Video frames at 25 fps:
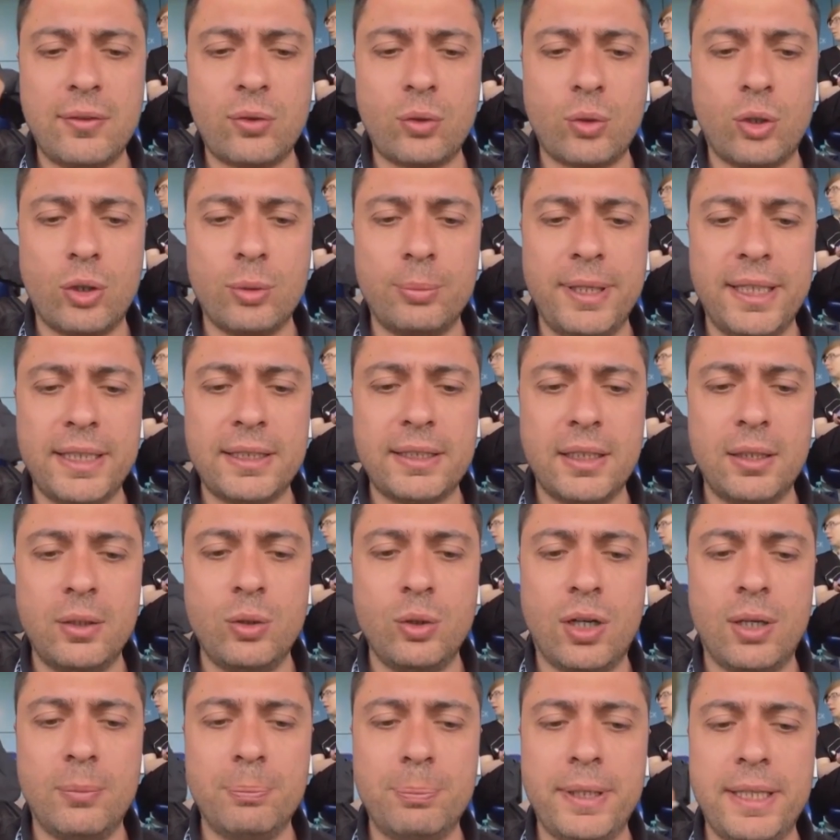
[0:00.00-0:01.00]
sol bekte
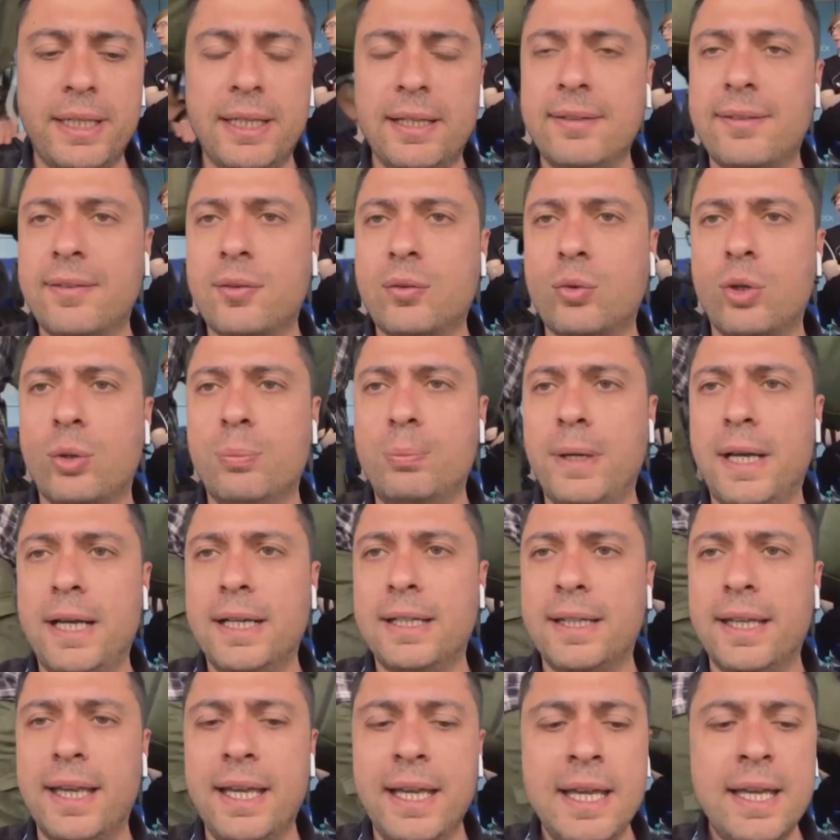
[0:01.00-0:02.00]
Luan Perez,
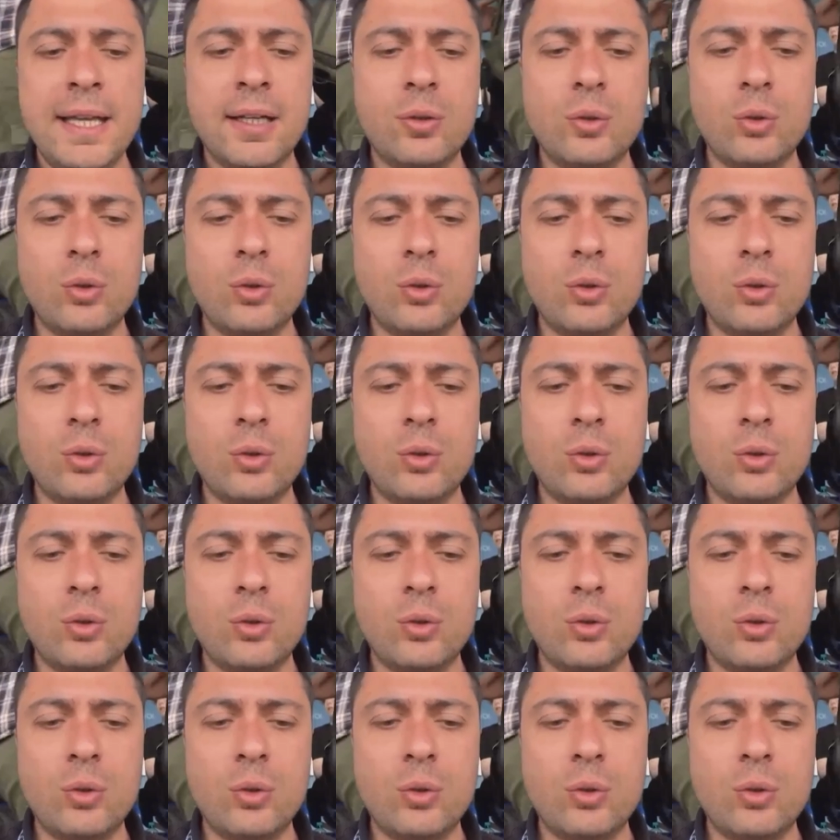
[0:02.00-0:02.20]
stoperde